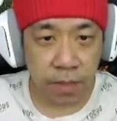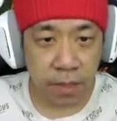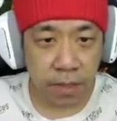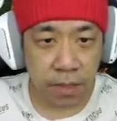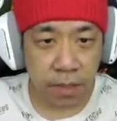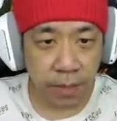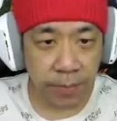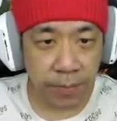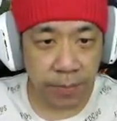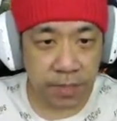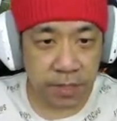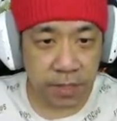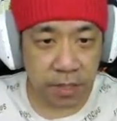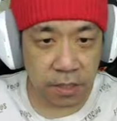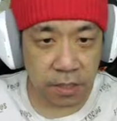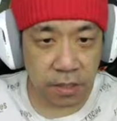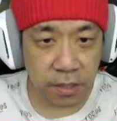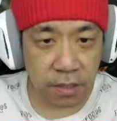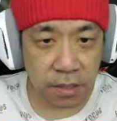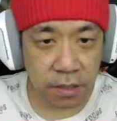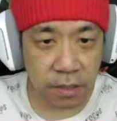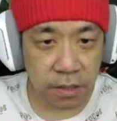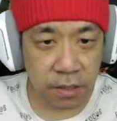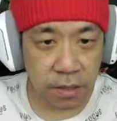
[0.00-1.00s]
Kenapa, Cing?
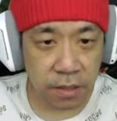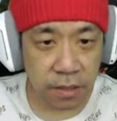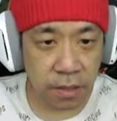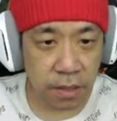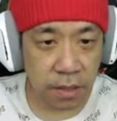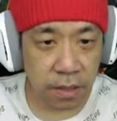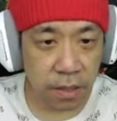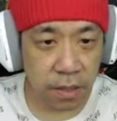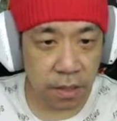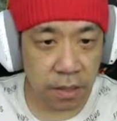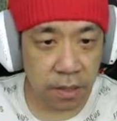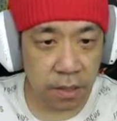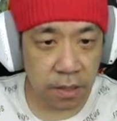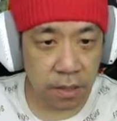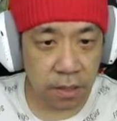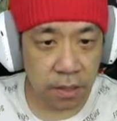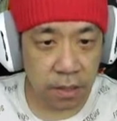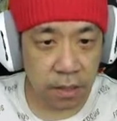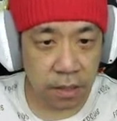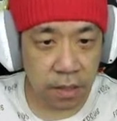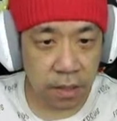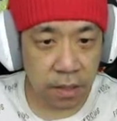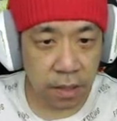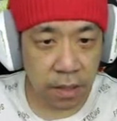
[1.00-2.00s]

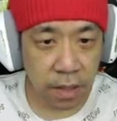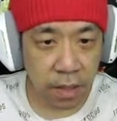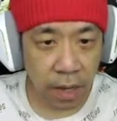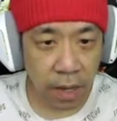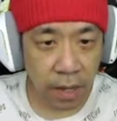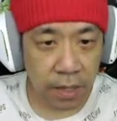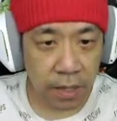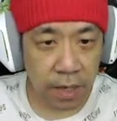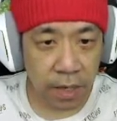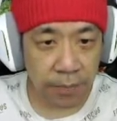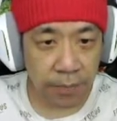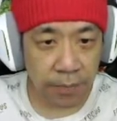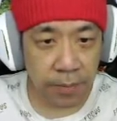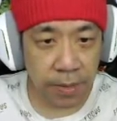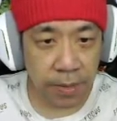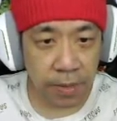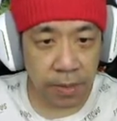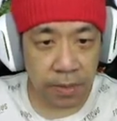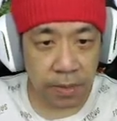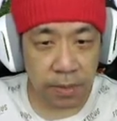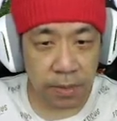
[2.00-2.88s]
Ada apa?